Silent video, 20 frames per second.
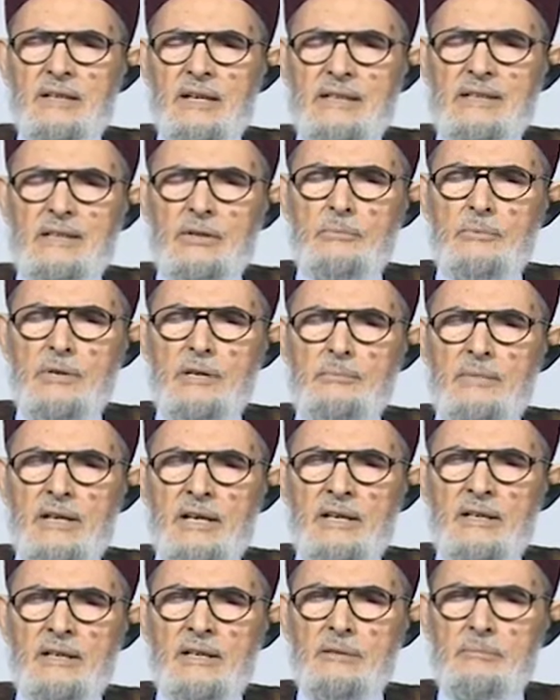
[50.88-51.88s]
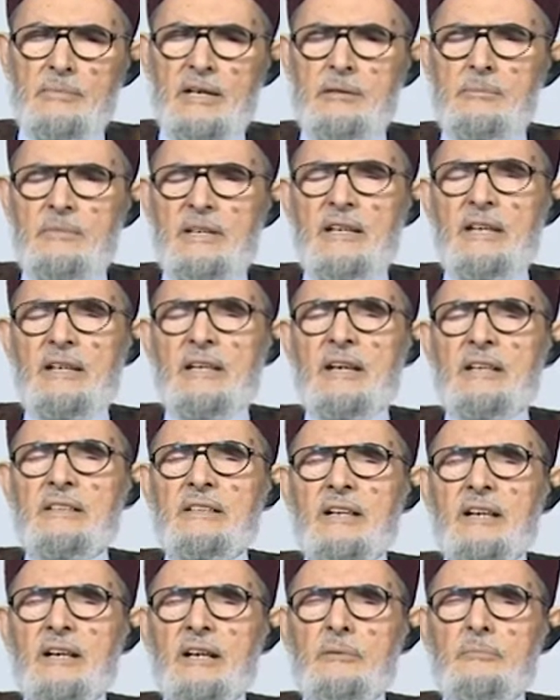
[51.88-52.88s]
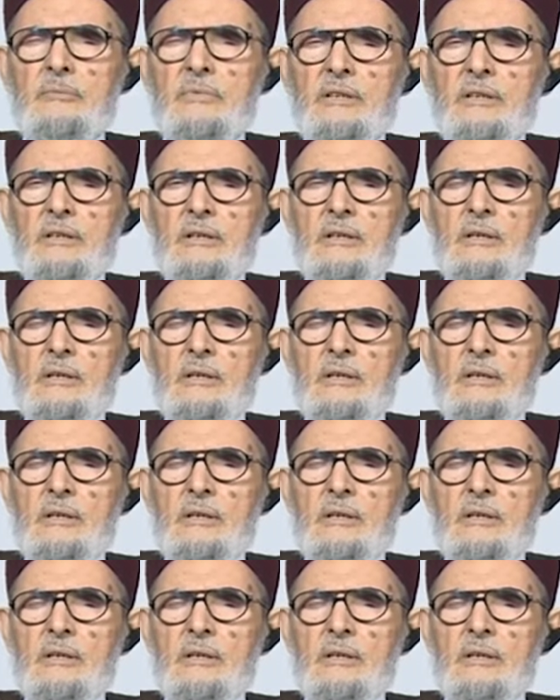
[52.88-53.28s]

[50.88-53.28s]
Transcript: أتوا بالمال المال من أين أتاهم